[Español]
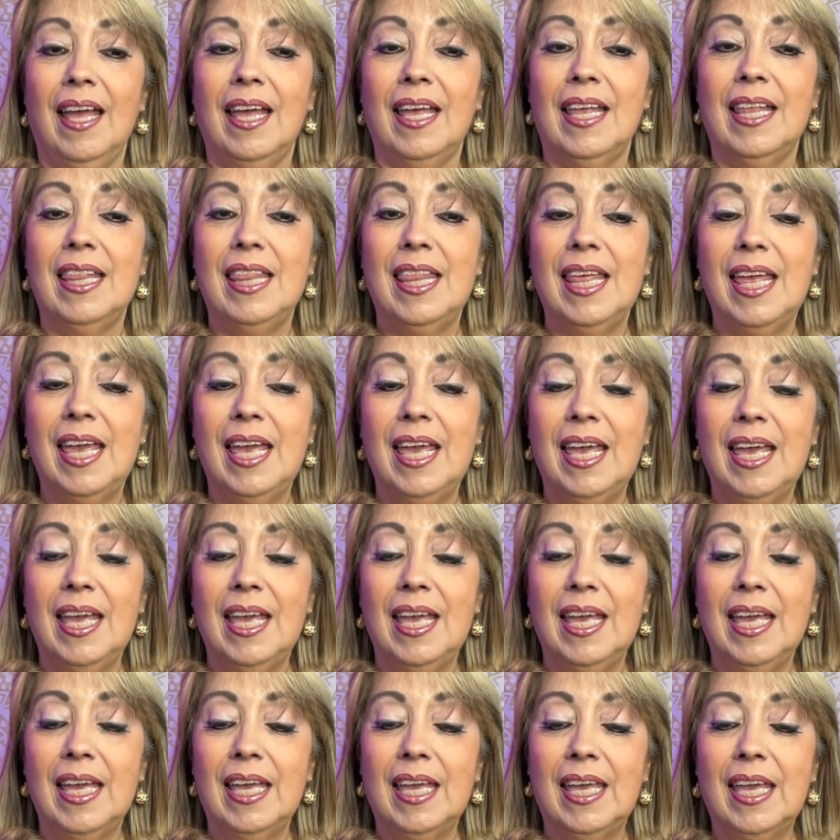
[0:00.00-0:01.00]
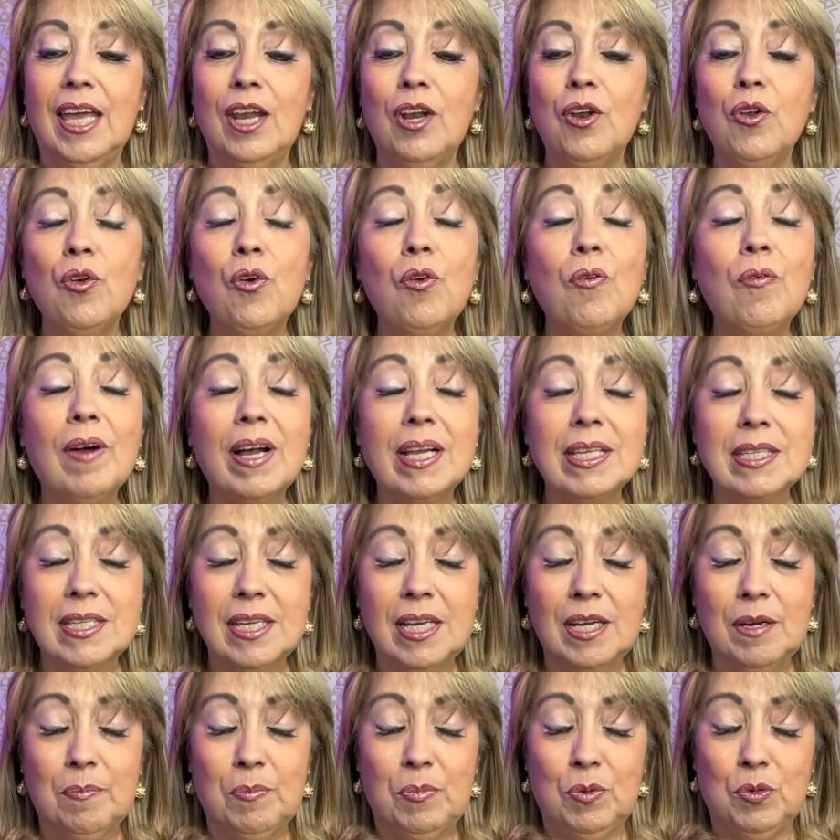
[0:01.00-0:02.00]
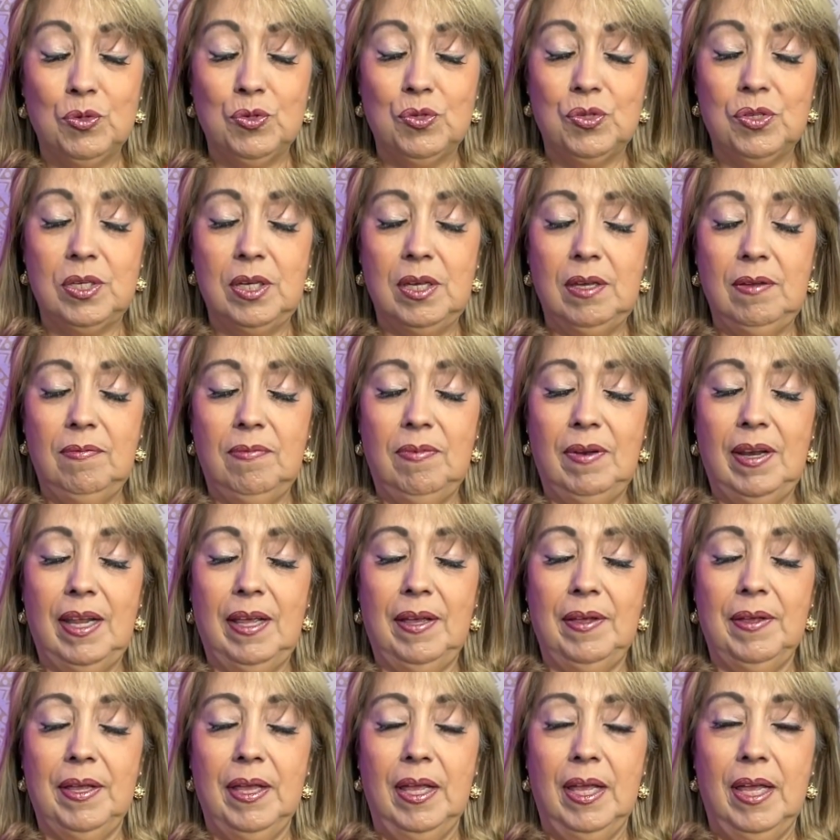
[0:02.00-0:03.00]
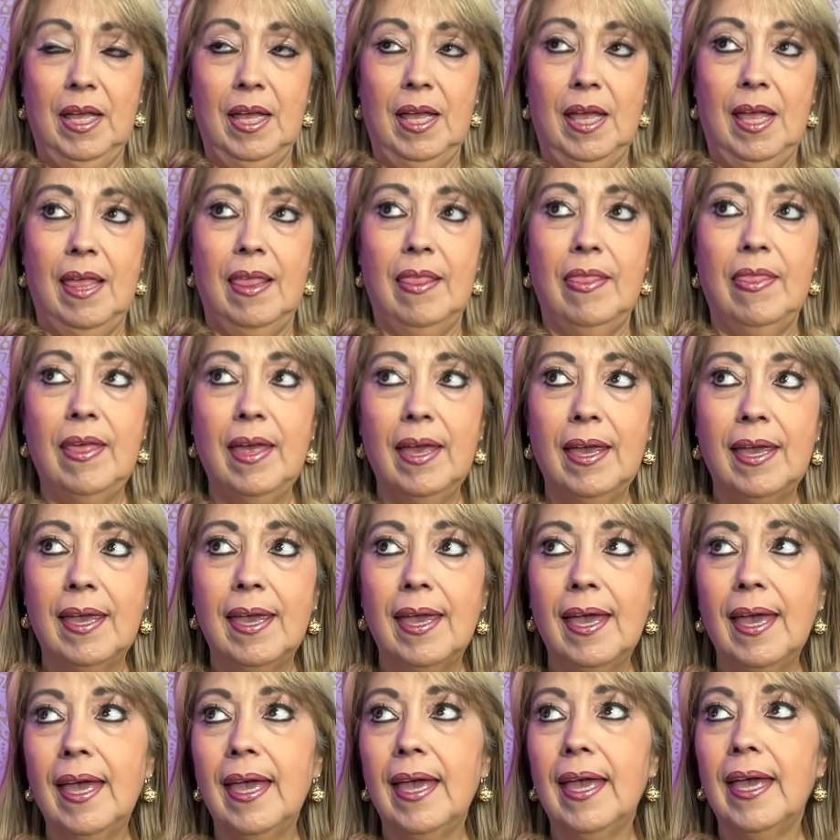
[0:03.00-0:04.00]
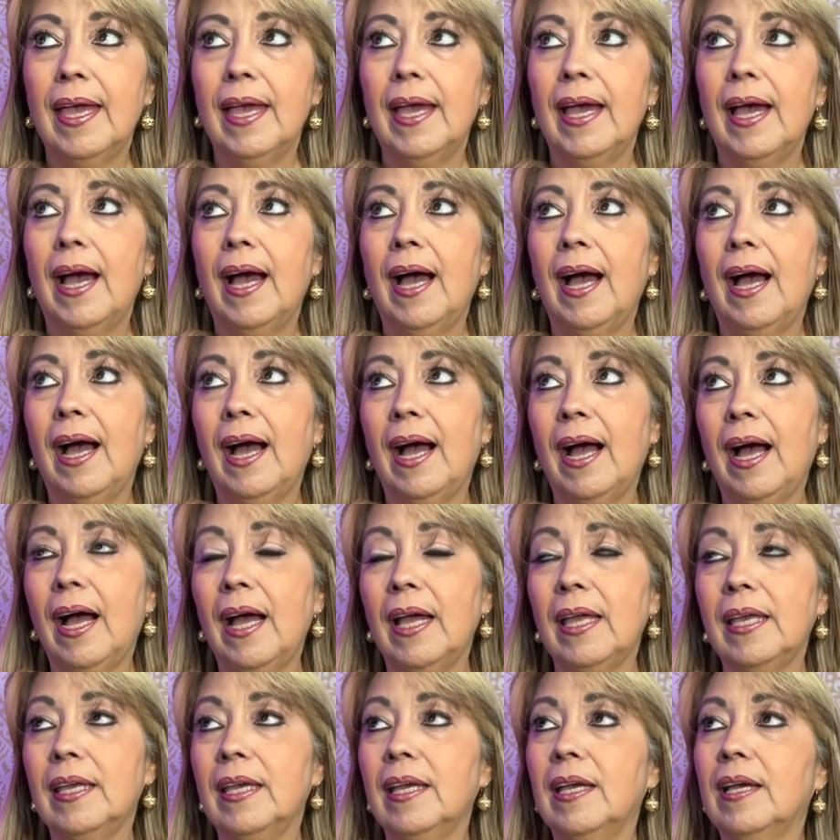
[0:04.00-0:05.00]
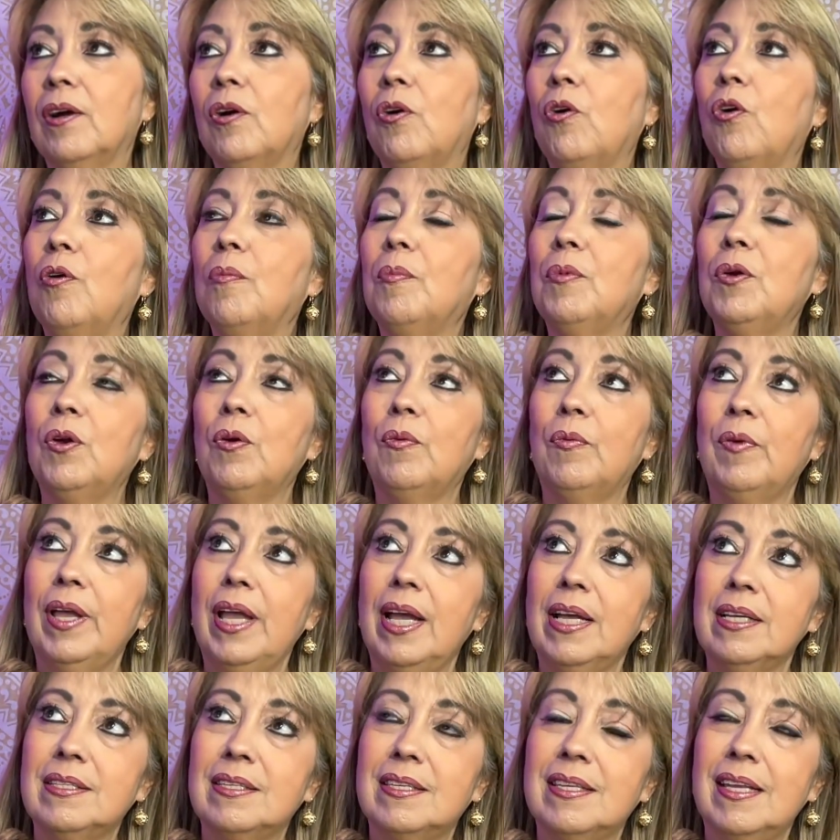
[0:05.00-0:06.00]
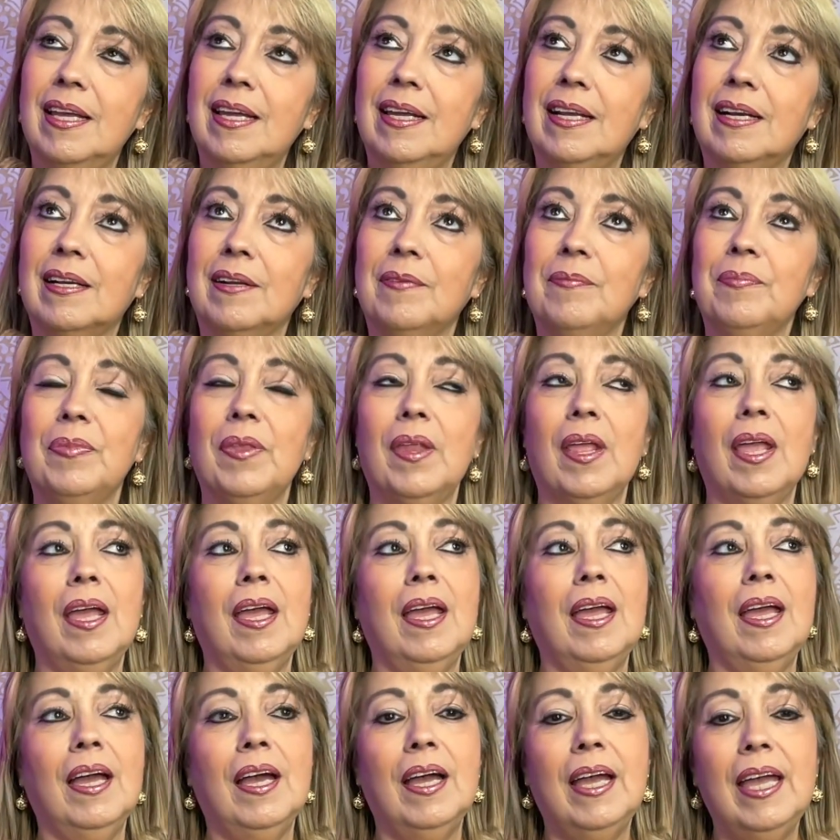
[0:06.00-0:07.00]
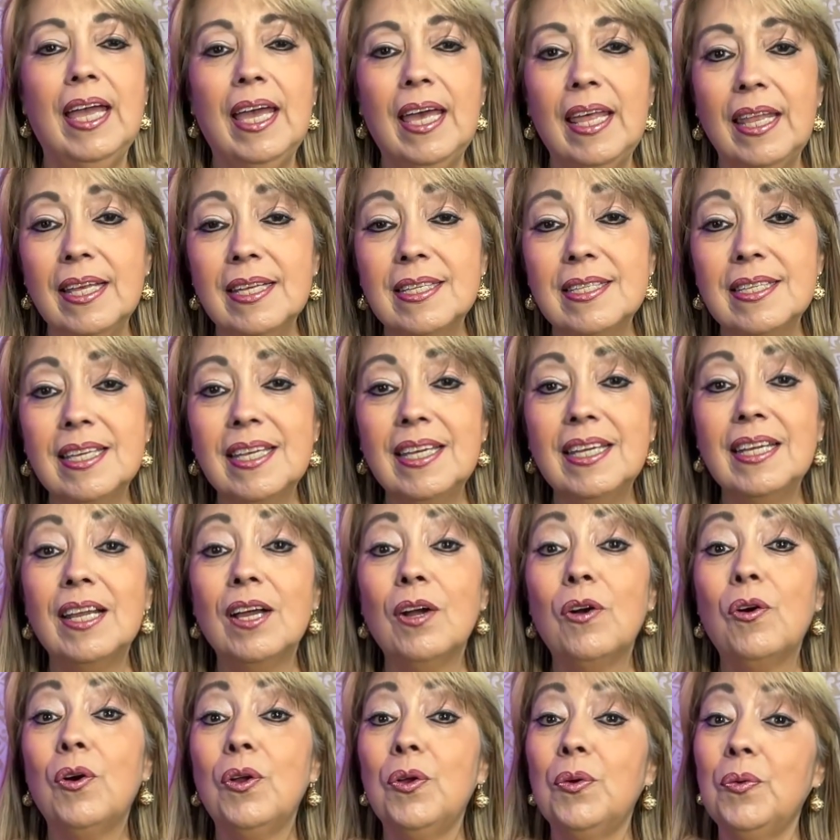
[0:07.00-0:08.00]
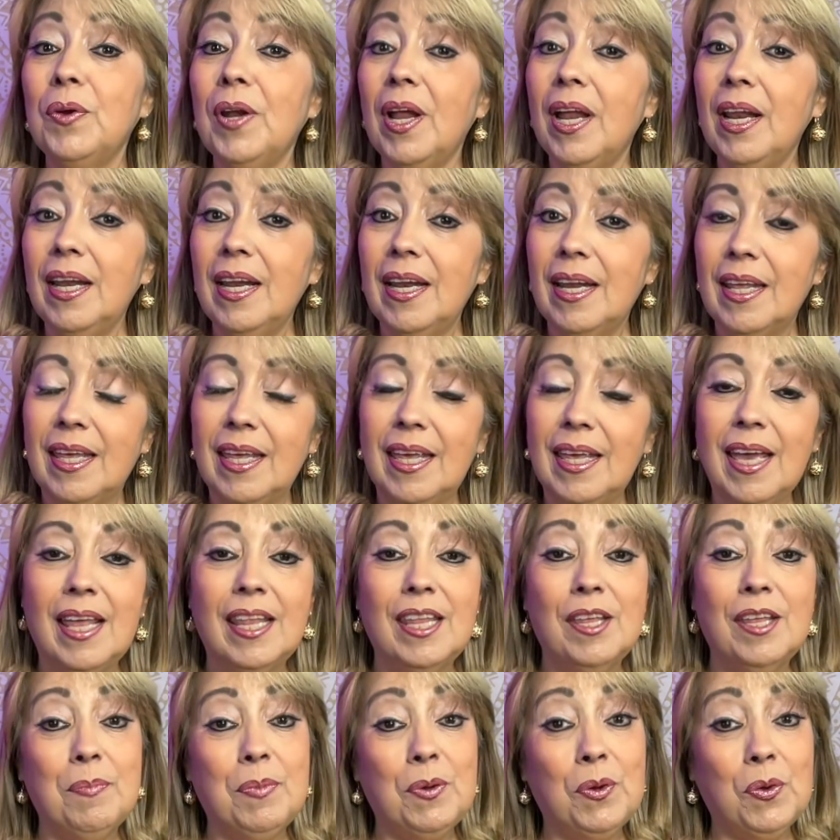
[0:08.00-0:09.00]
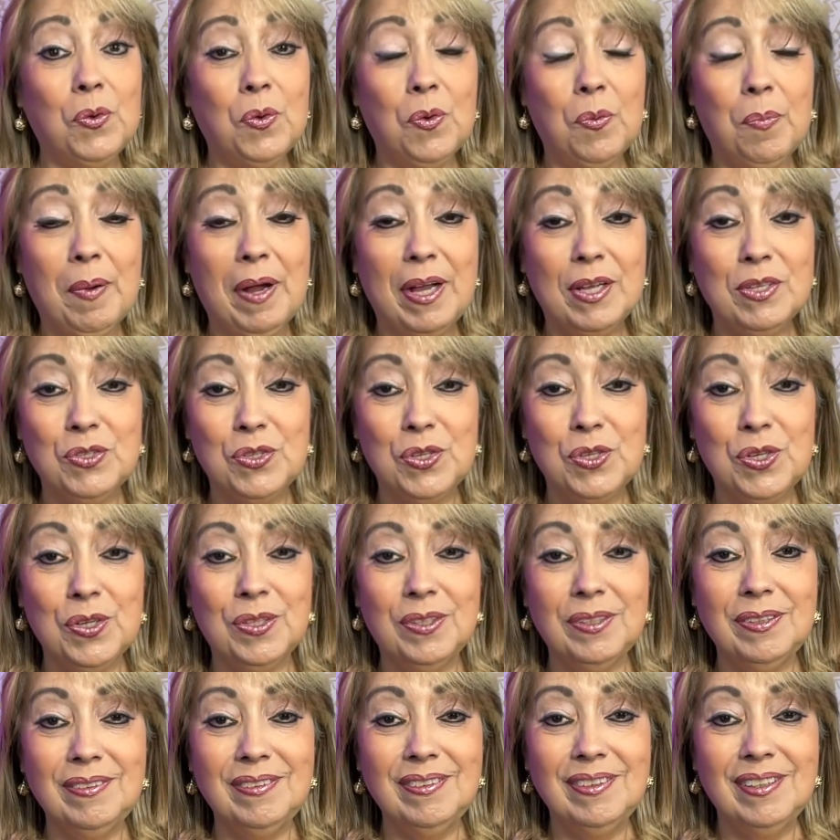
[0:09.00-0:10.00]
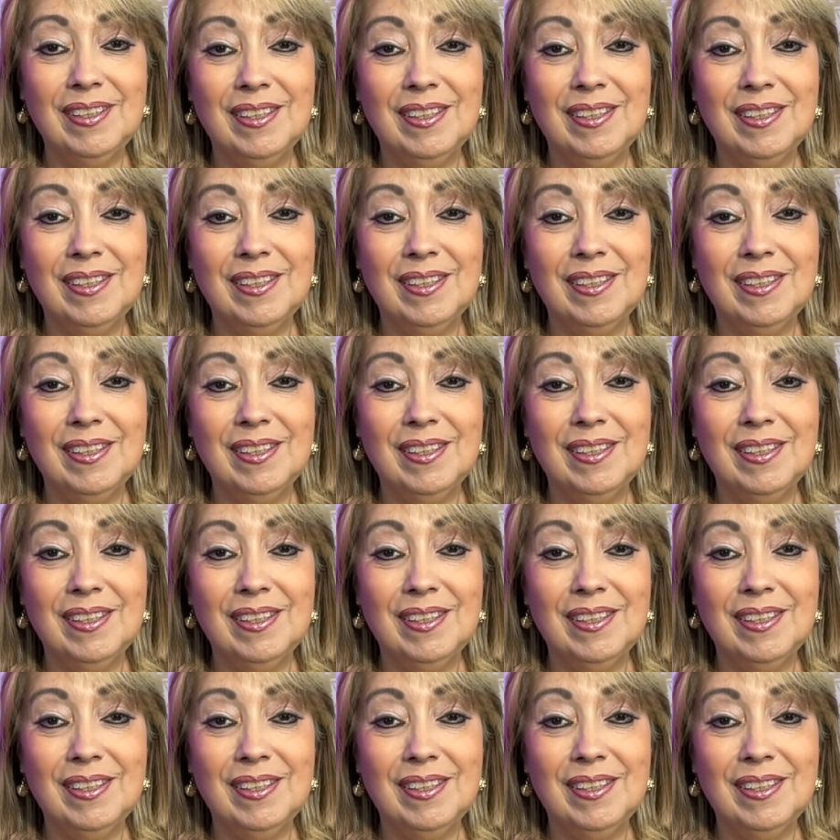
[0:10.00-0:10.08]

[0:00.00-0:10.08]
de que no va a ser posible, de que, ay, ¿cómo lo voy a hacer? Es decir, con una energía de preocupación,